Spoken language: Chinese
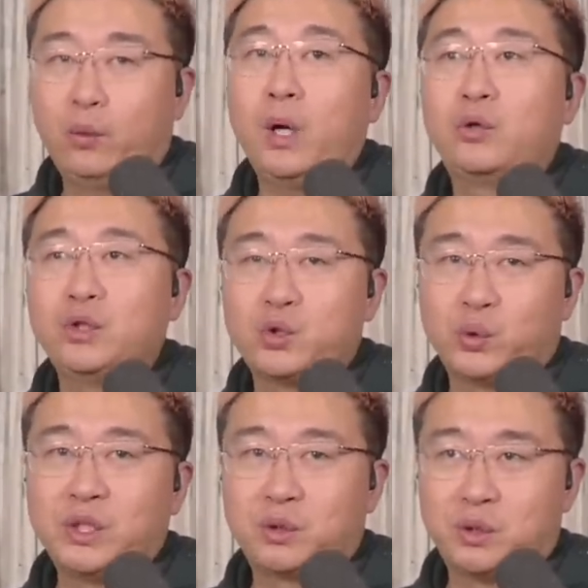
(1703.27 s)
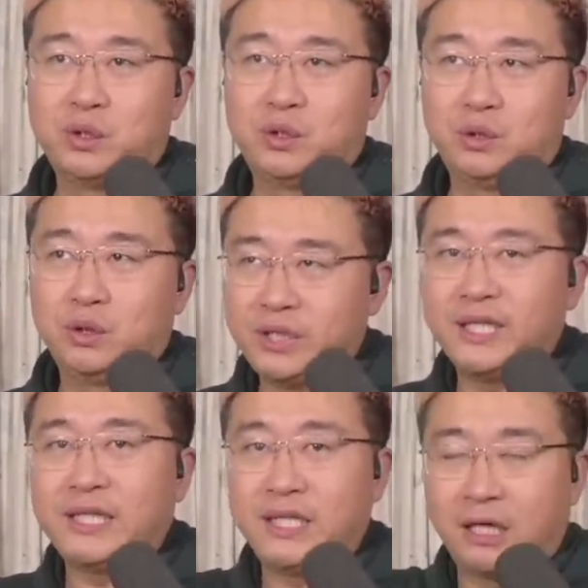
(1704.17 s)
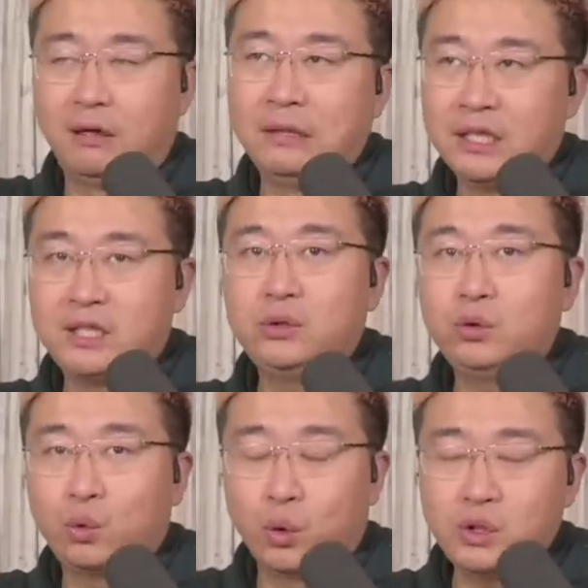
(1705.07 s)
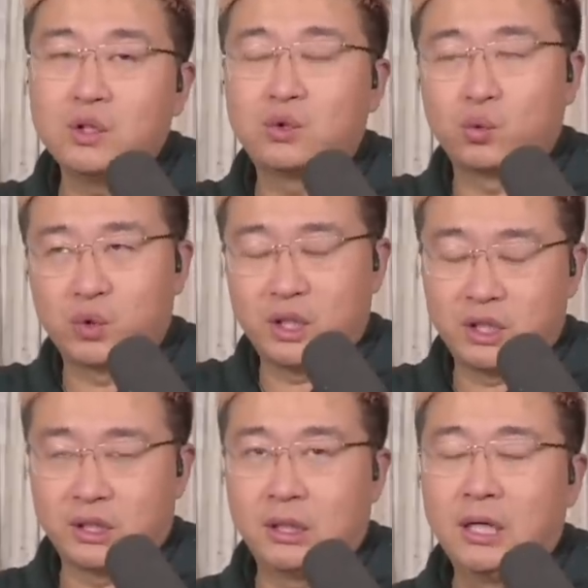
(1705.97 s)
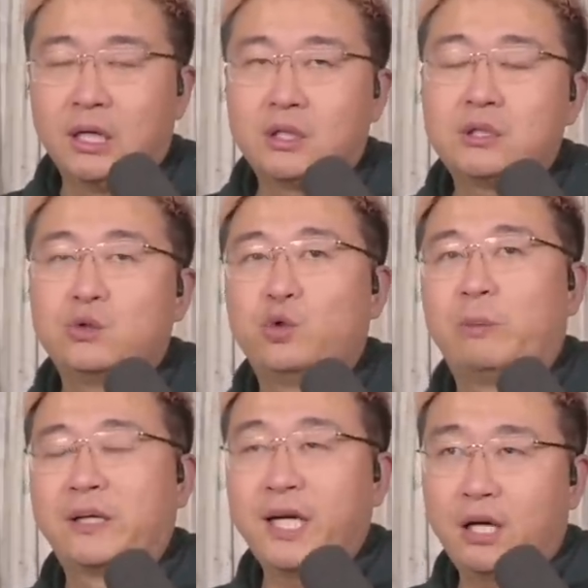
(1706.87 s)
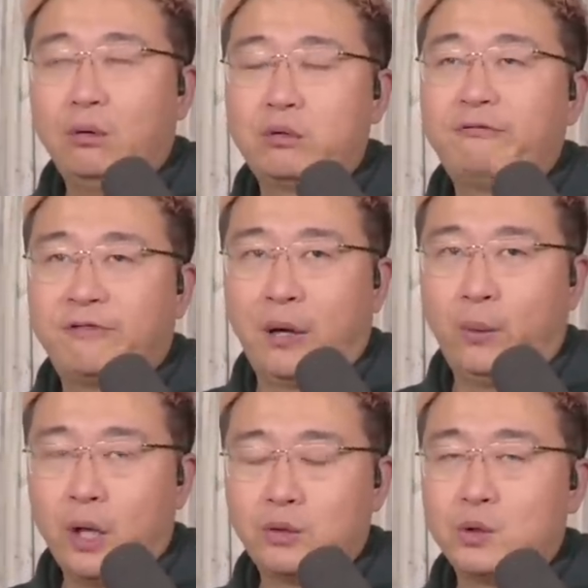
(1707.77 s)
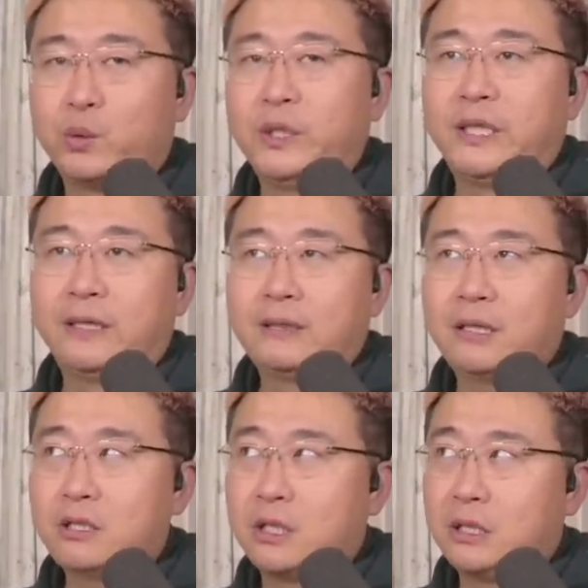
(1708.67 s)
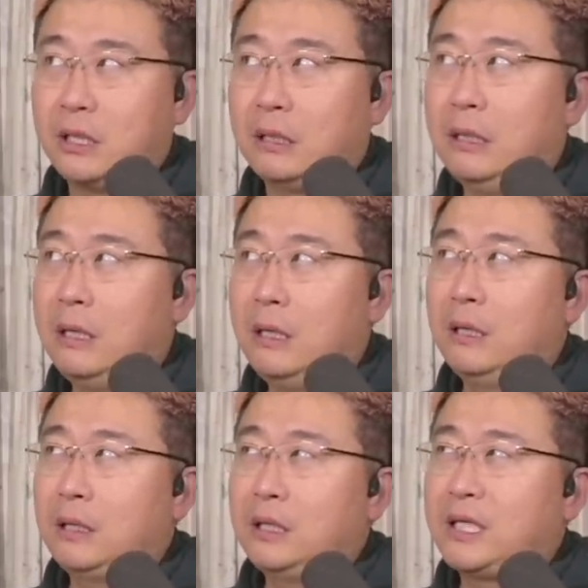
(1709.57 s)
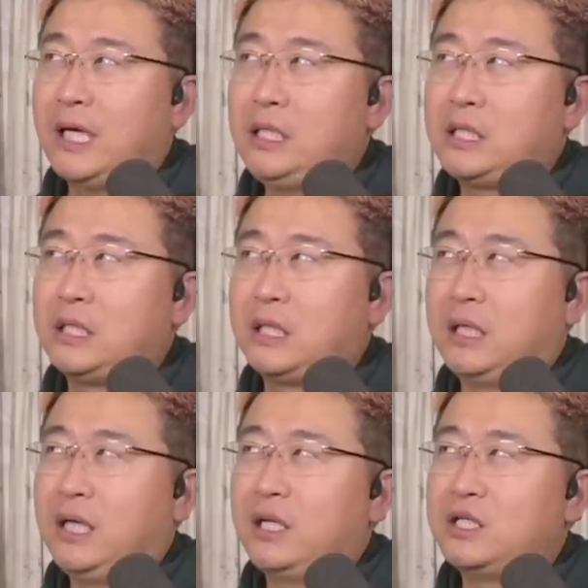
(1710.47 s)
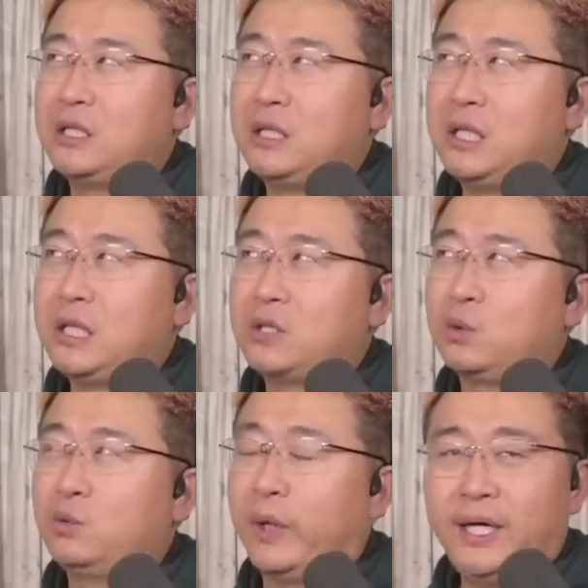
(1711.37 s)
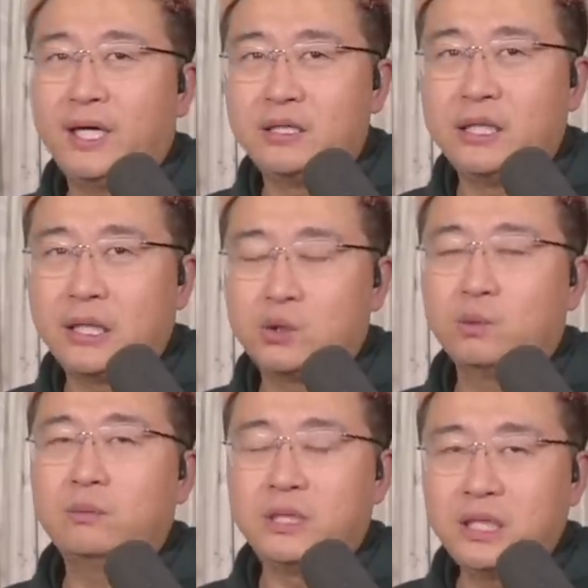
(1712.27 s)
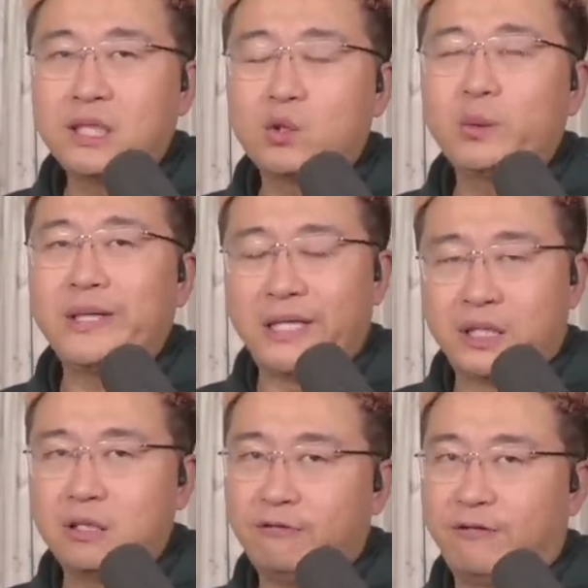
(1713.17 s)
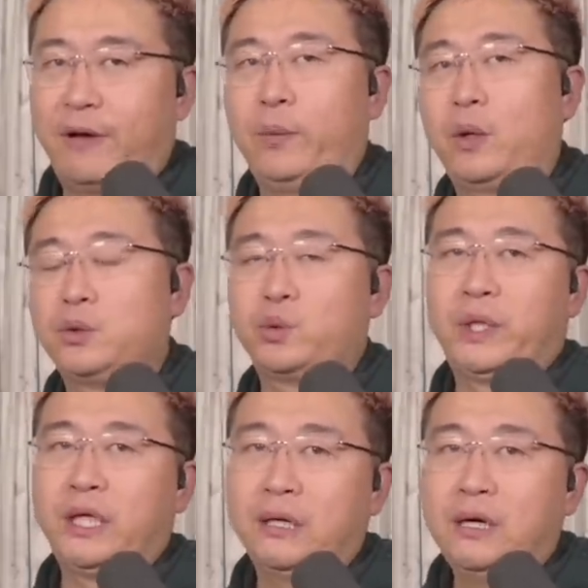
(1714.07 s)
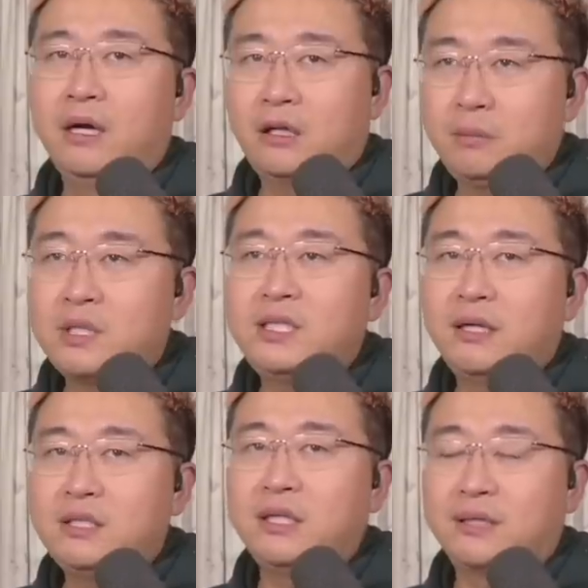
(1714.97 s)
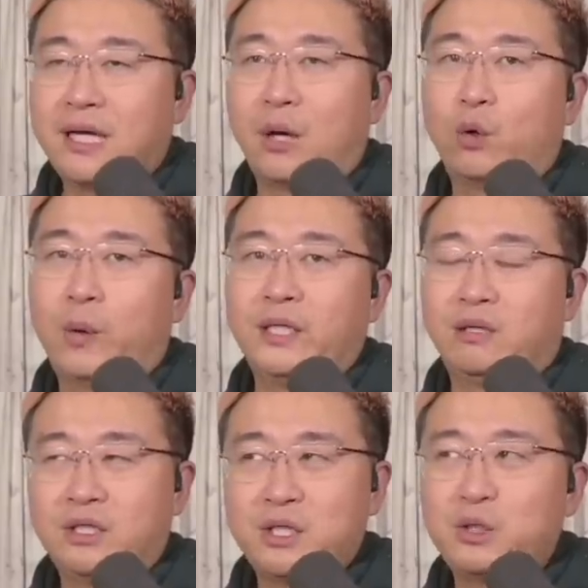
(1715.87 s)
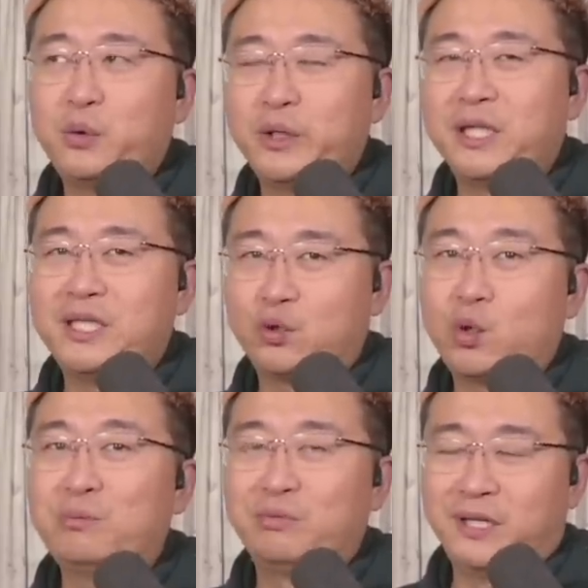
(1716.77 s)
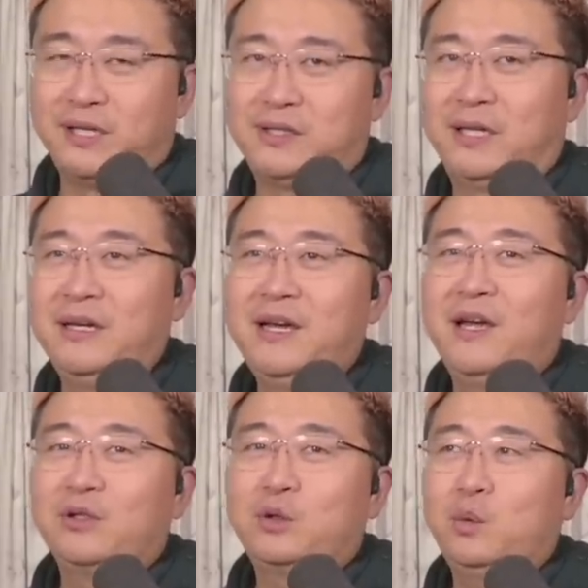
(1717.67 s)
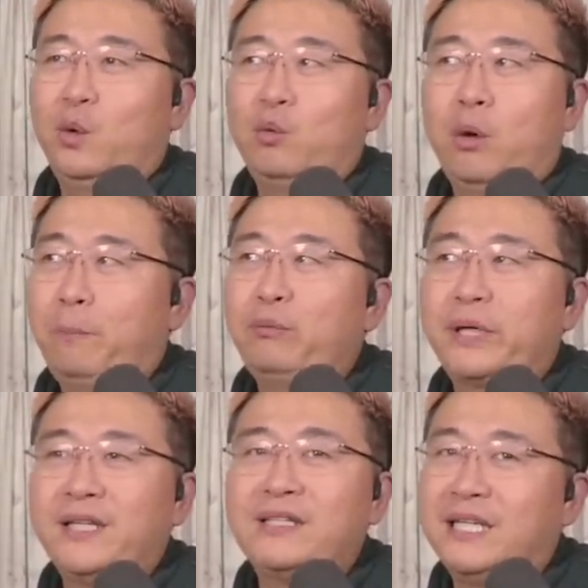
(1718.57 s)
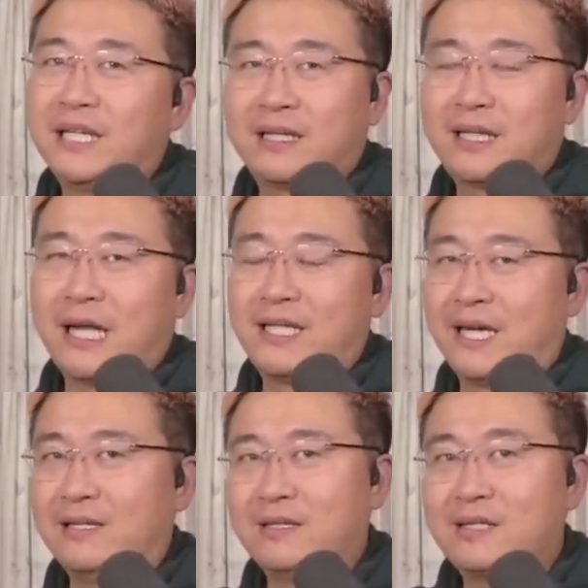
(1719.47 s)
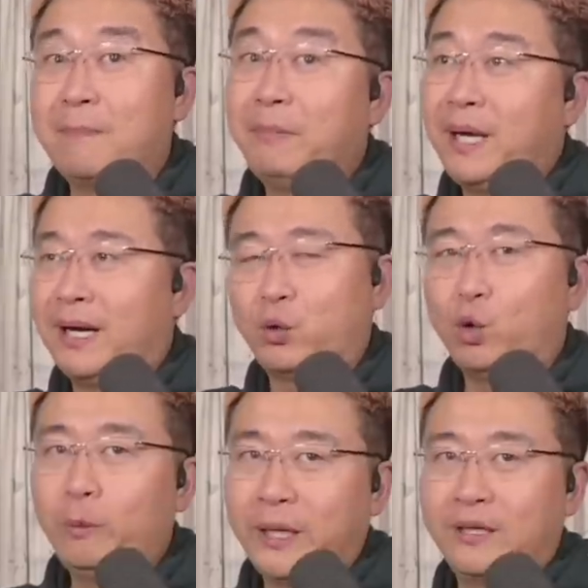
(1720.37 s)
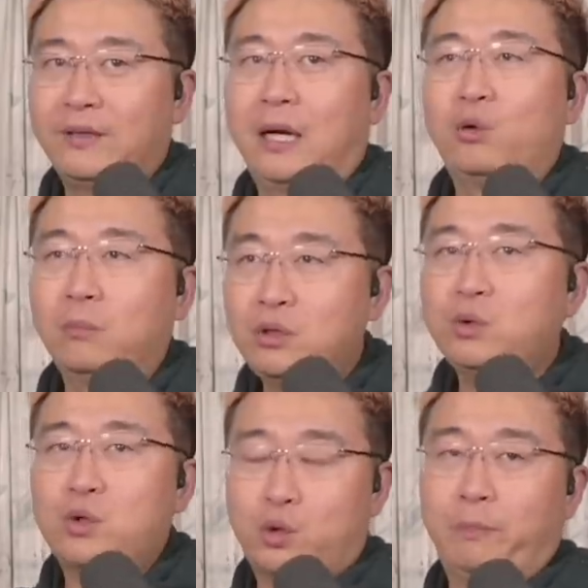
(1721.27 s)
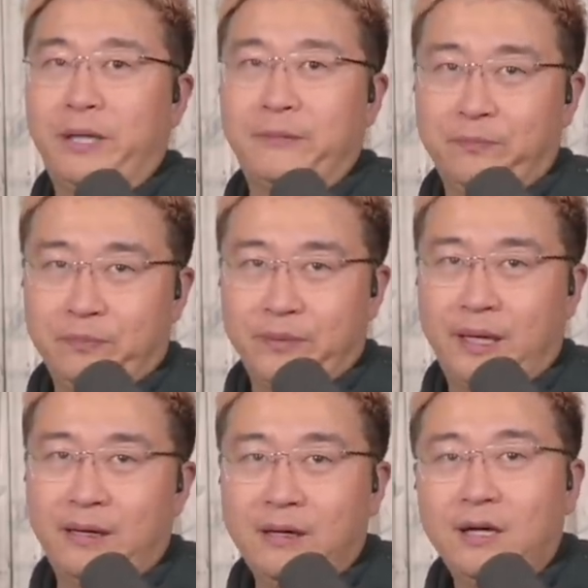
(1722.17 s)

威尔逊主义就是建立一套基于国际组织的这个秩序嘛。戴高乐是反威尔逊主义的。当时的跟他一起的应该是尼克松，对，应该是尼克松。尼克松也是反威尔逊主义的。他们相信大国外交，其实就有点像川普那样子的，就是我我不跟你大家三边啊多边啊，我们就是双边啊。